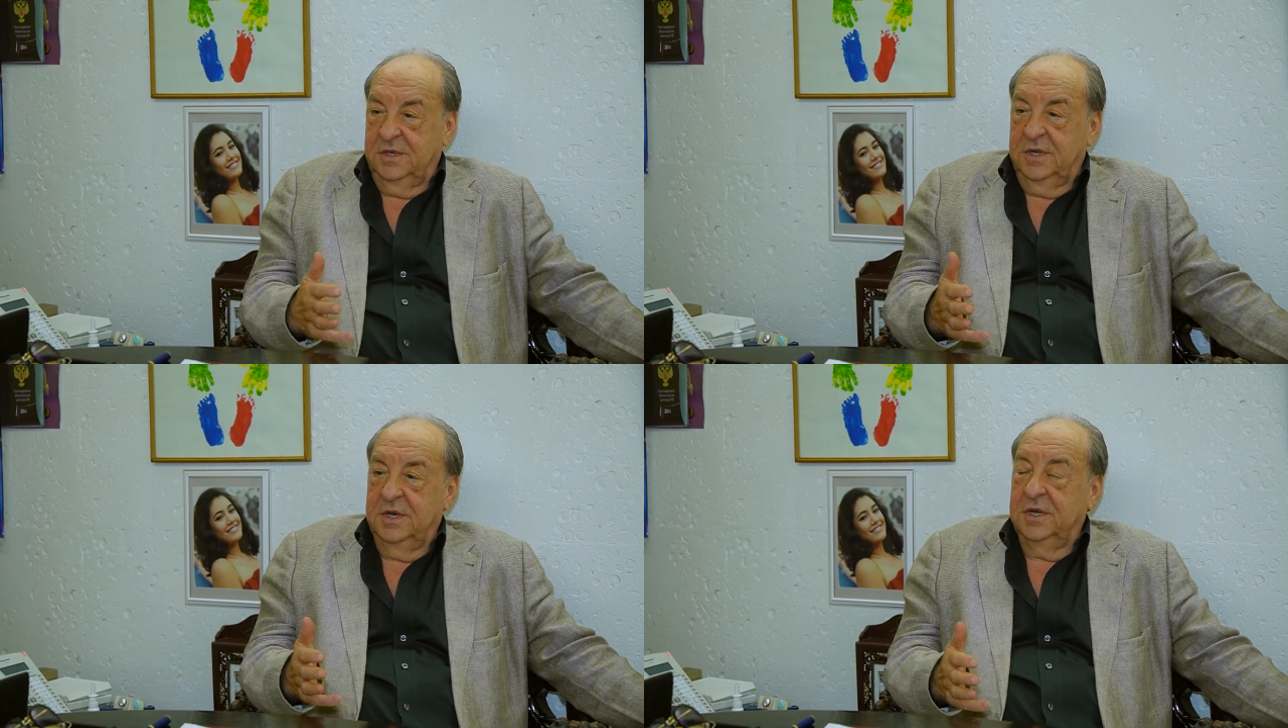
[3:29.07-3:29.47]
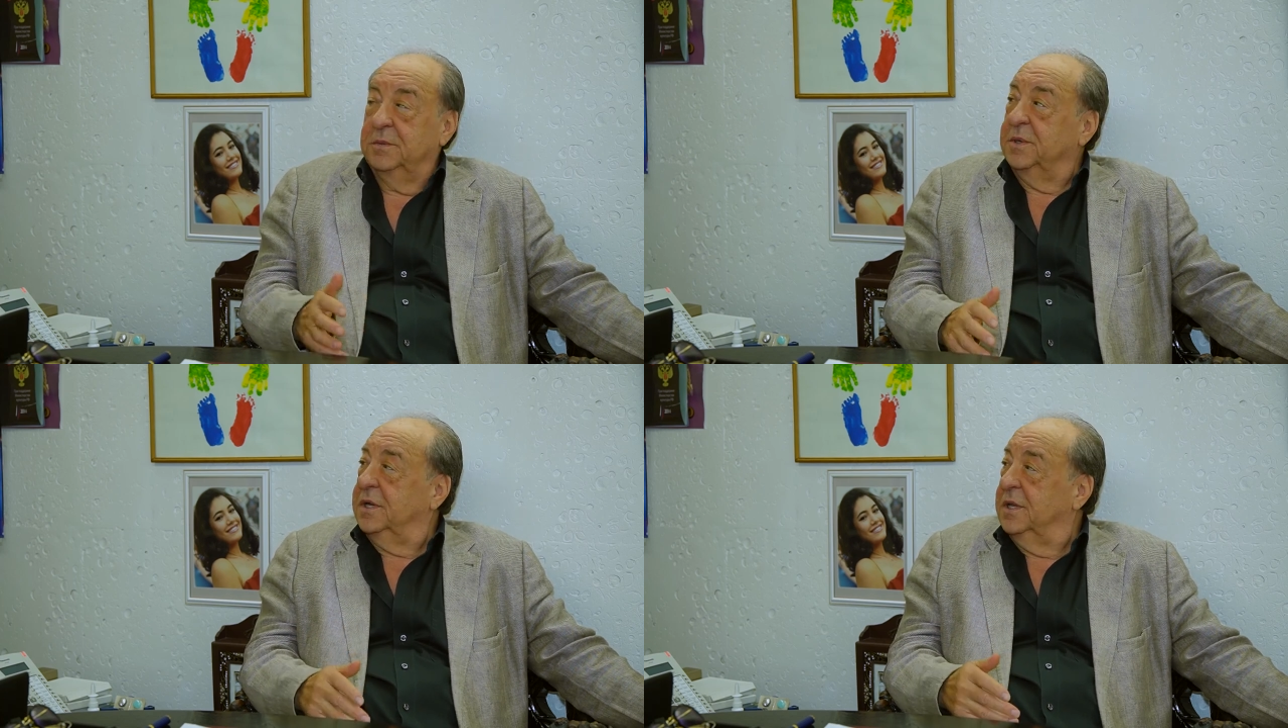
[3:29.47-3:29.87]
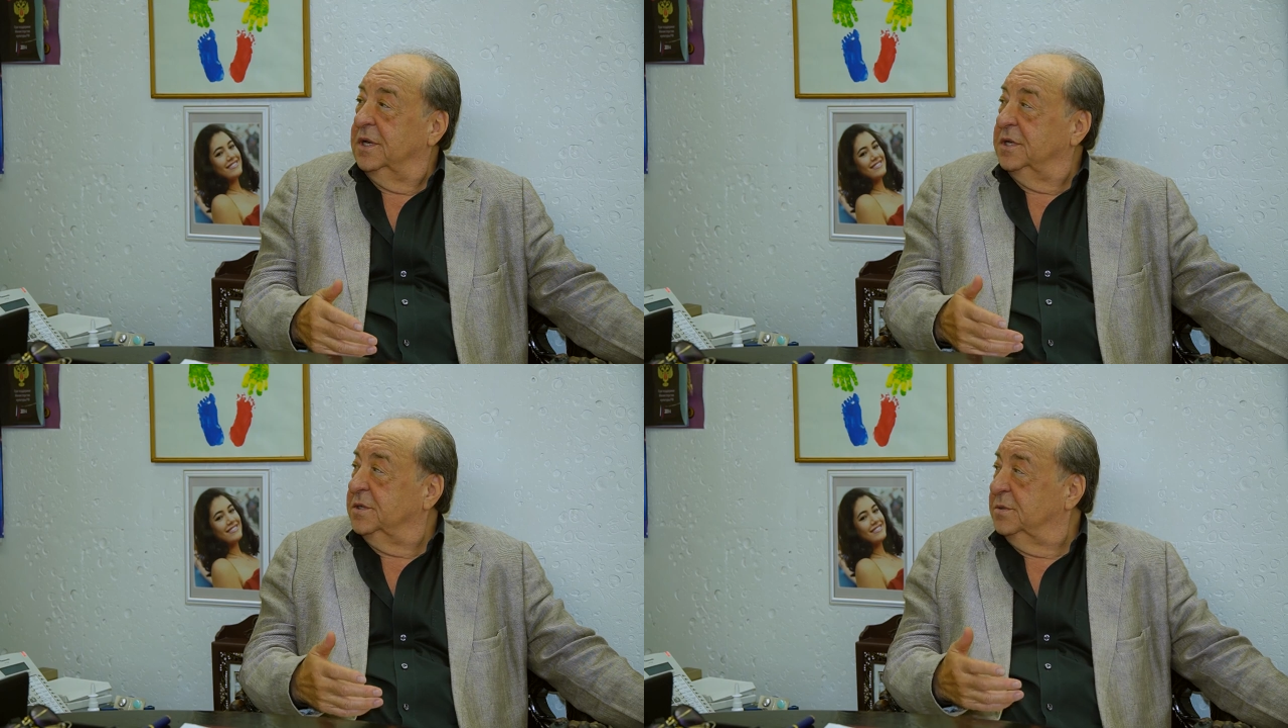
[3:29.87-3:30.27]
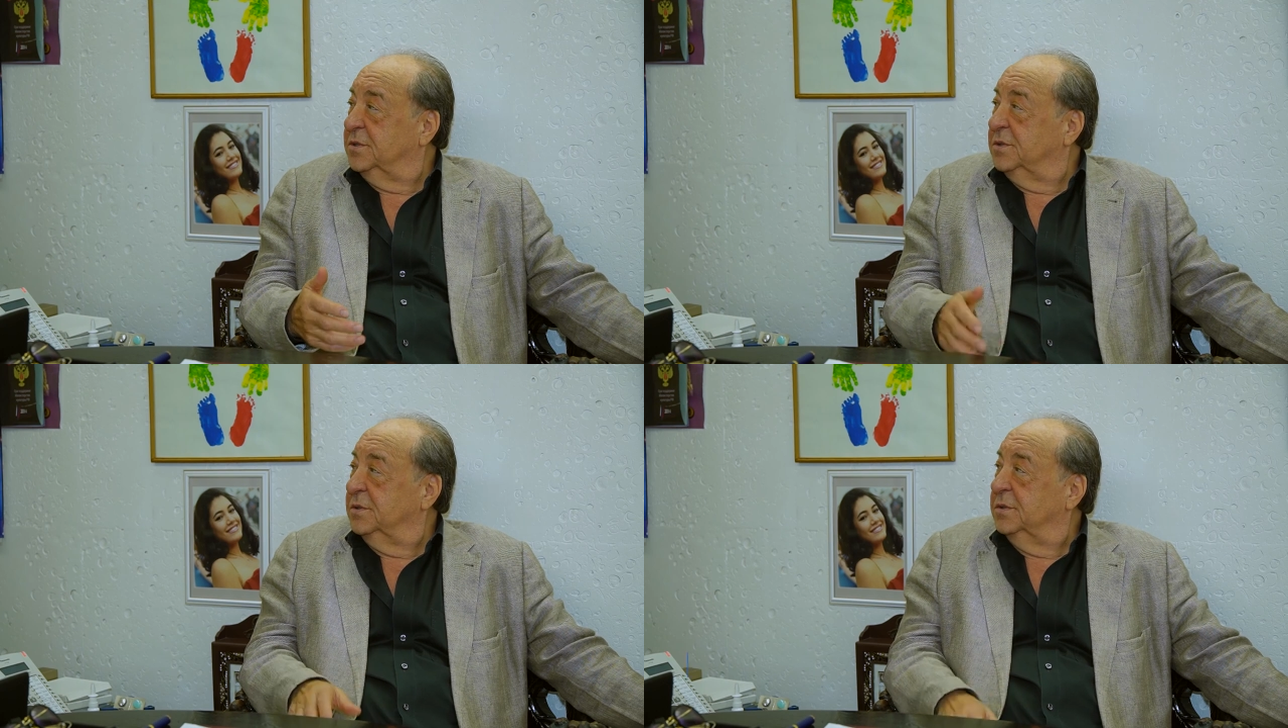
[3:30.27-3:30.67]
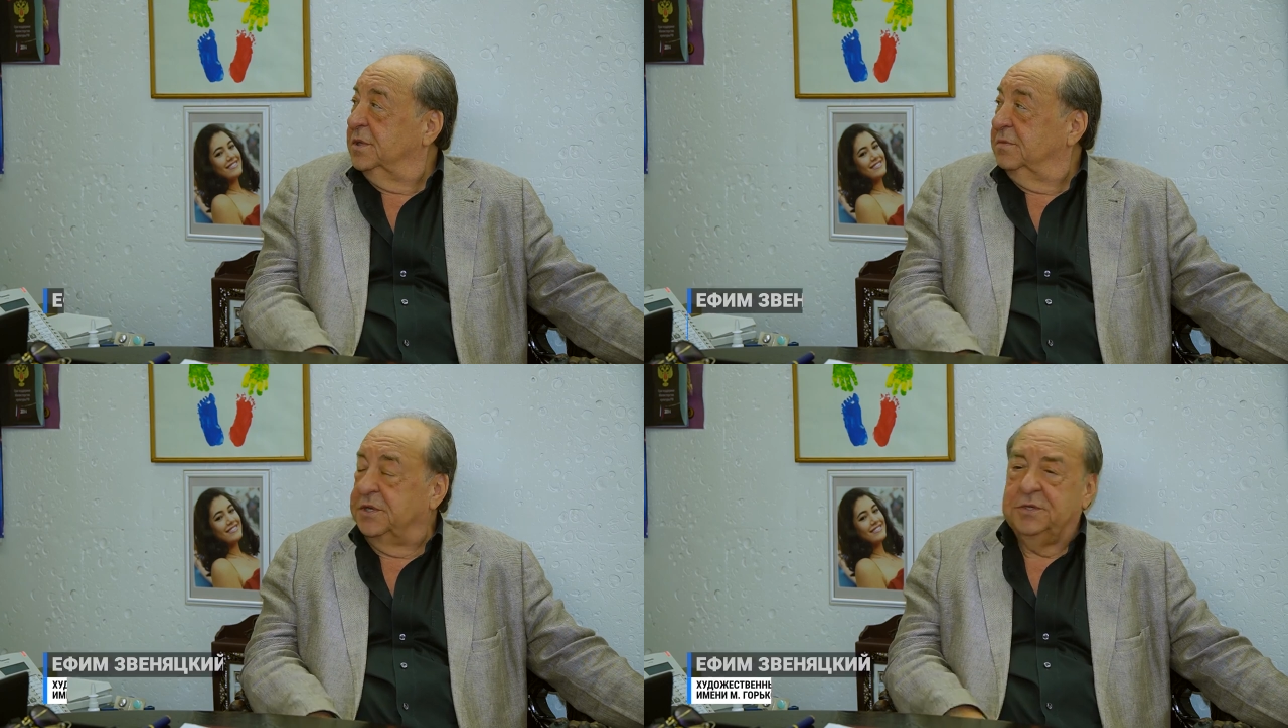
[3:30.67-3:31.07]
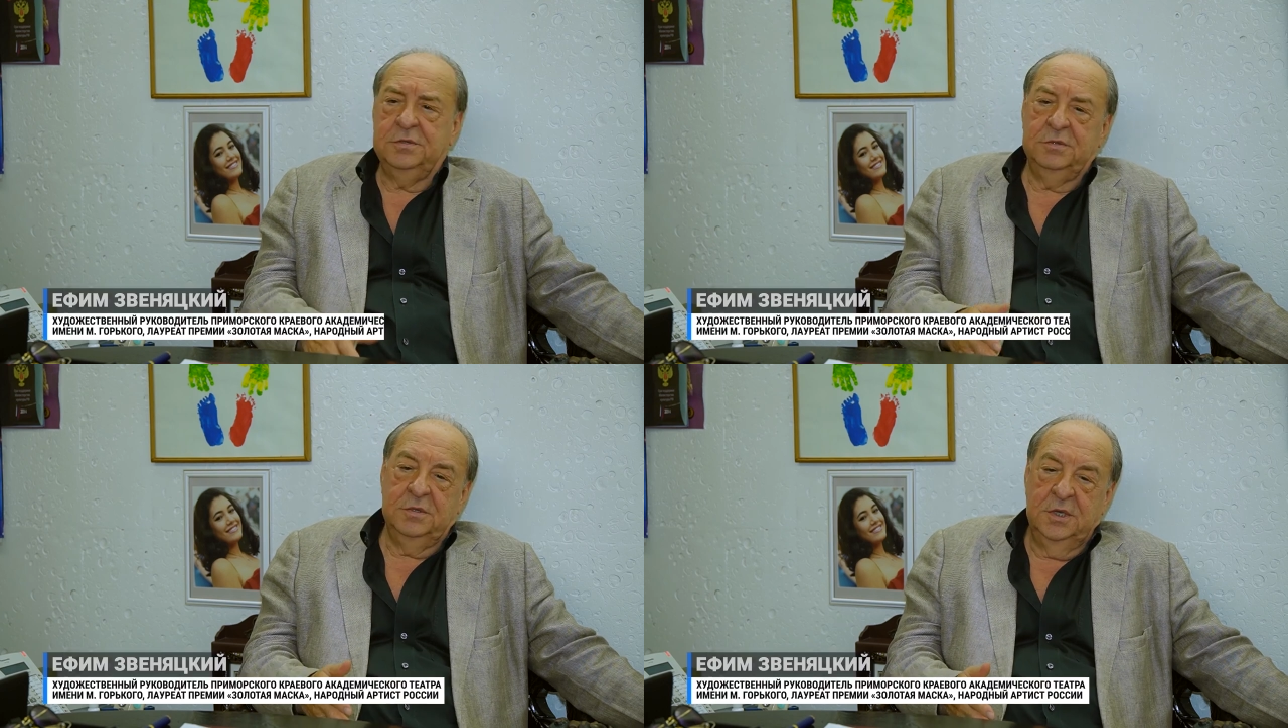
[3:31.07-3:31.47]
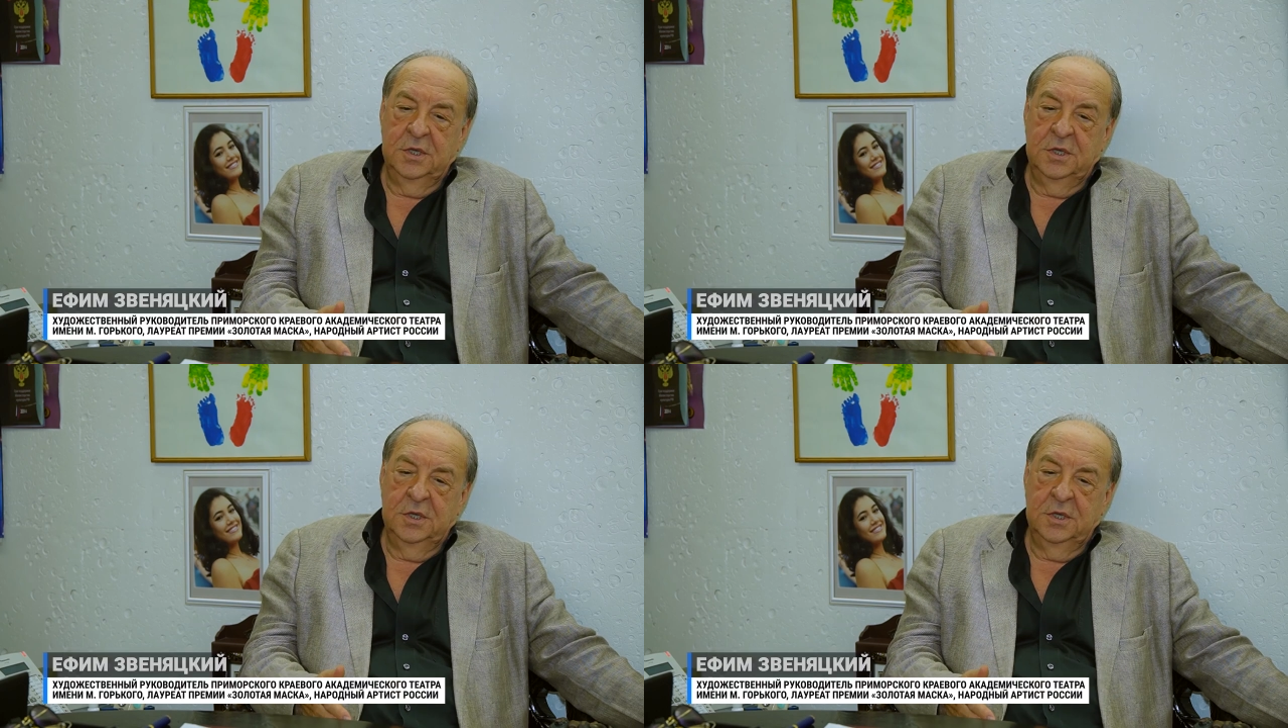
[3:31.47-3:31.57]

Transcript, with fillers: Олегом Николаевичем, что давайте,